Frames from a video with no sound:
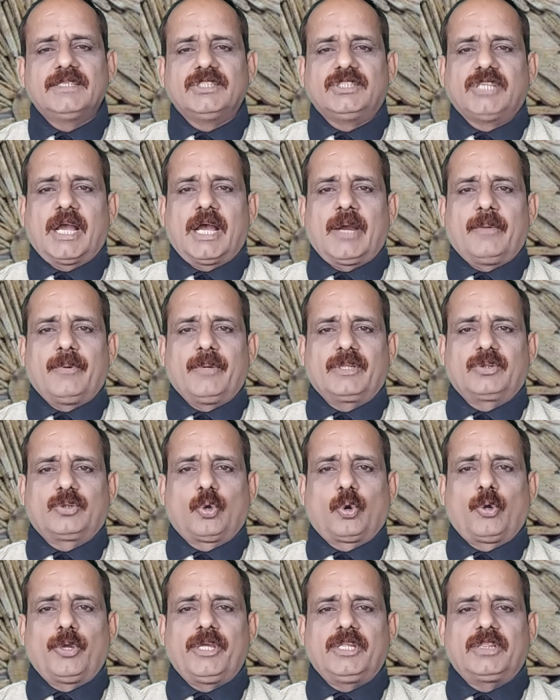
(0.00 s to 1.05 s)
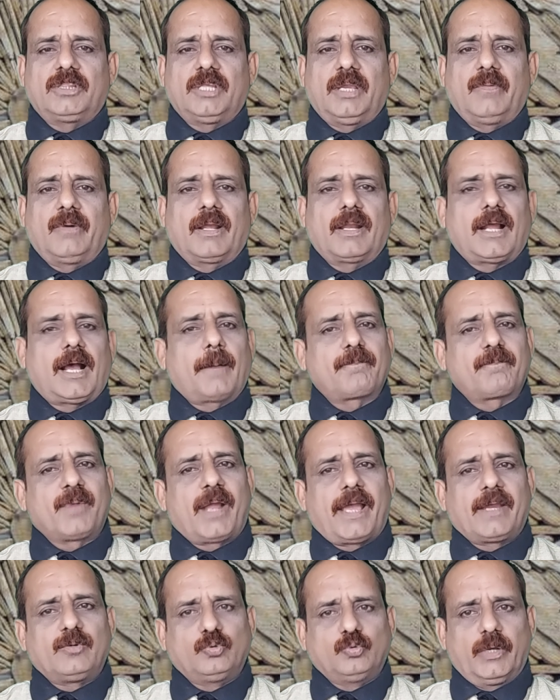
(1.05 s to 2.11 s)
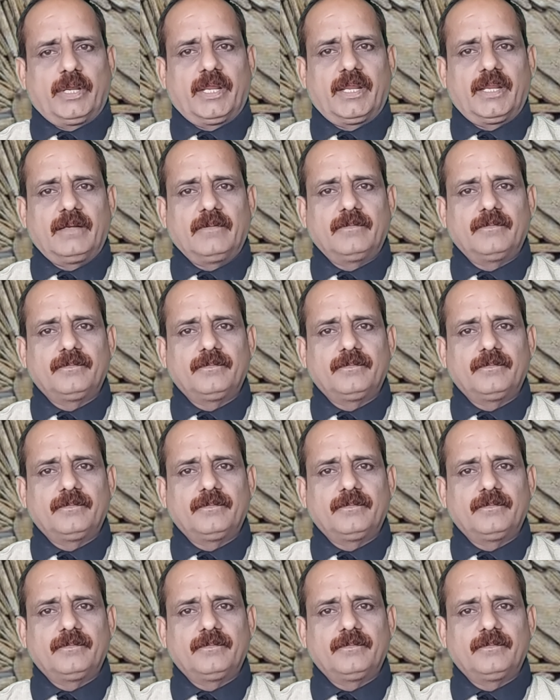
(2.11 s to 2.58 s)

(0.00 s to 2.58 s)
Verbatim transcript: यह विद्रोही तेवर अपनाए हुए हैं